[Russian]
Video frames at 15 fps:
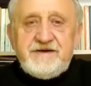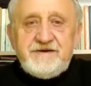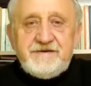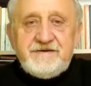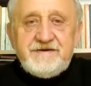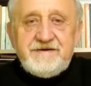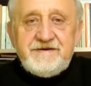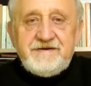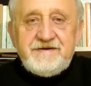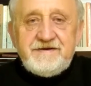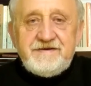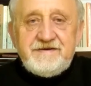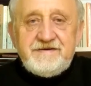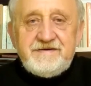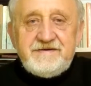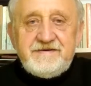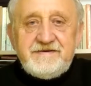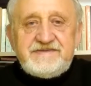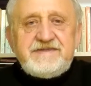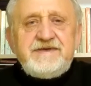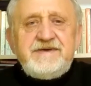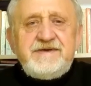читаю
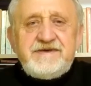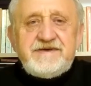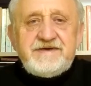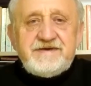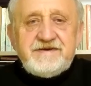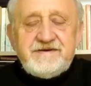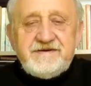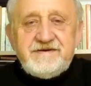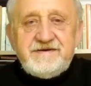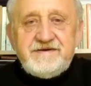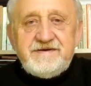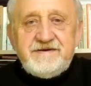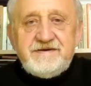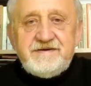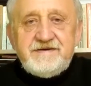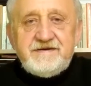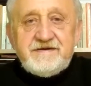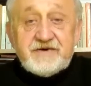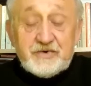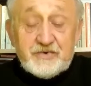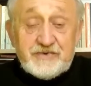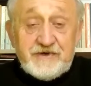стихи
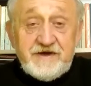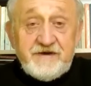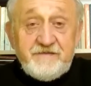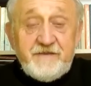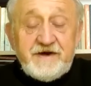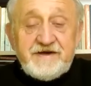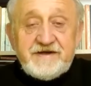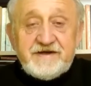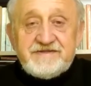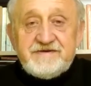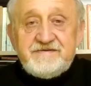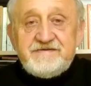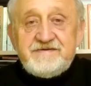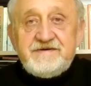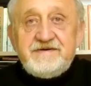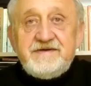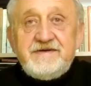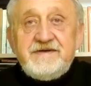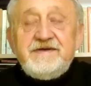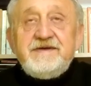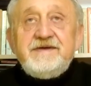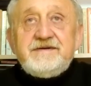русских поэтов,
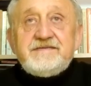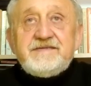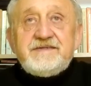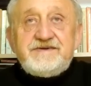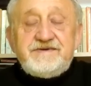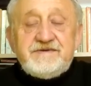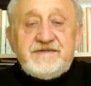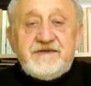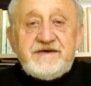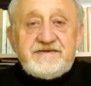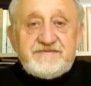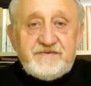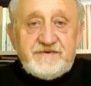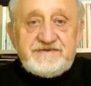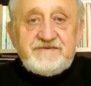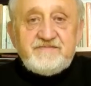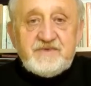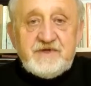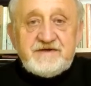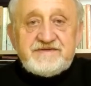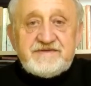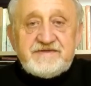начиная с
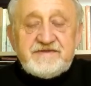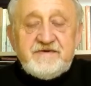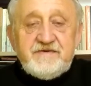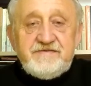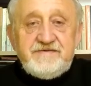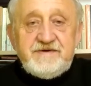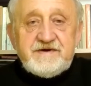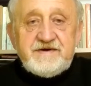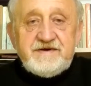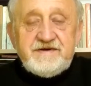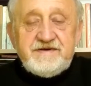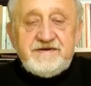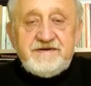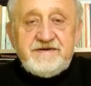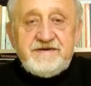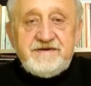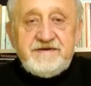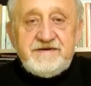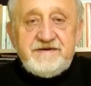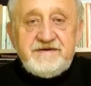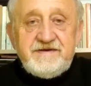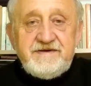XVIII века
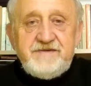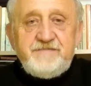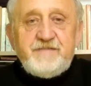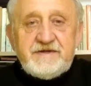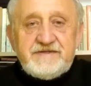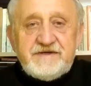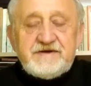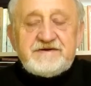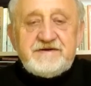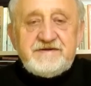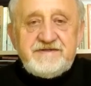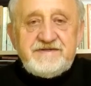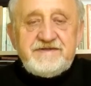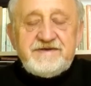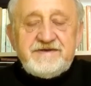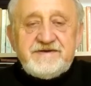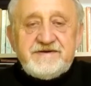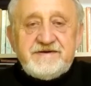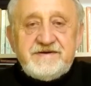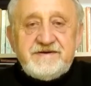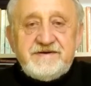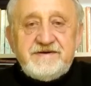и по наши
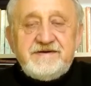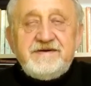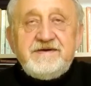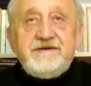дни.